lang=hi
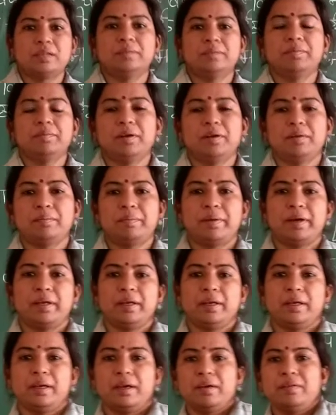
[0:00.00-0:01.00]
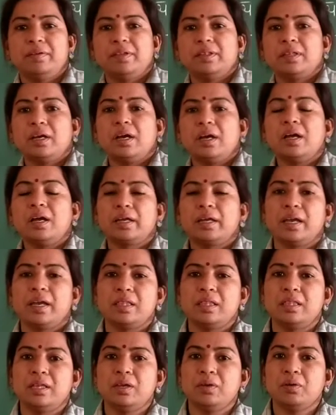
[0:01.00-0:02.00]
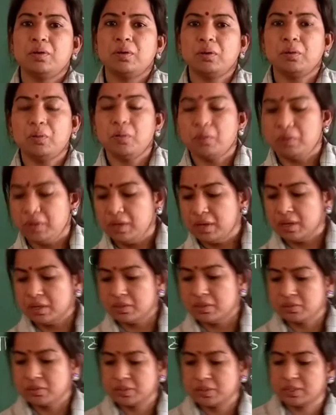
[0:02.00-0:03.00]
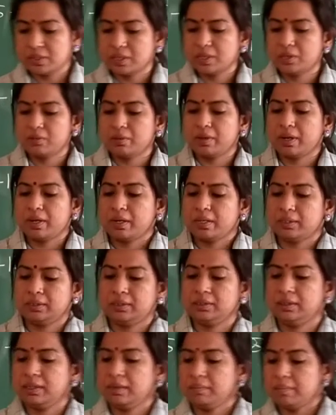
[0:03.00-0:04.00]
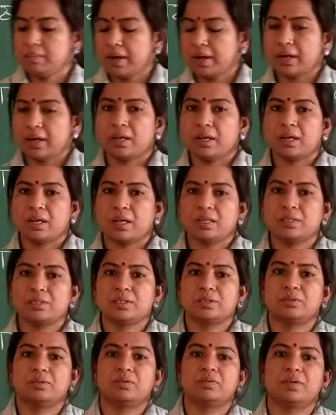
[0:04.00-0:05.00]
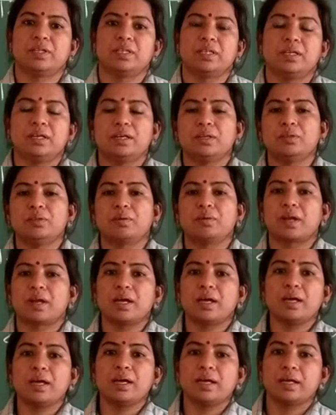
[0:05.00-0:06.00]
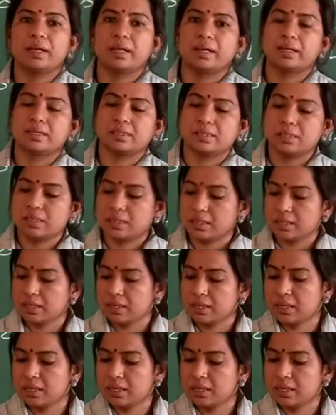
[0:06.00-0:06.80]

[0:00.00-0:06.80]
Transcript: आज हम पढ़ेंगे कविता कैदी और कोकिला जो किसके द्वारा रचित है माखन लाल चतुर्वेदी के द्वारा रचित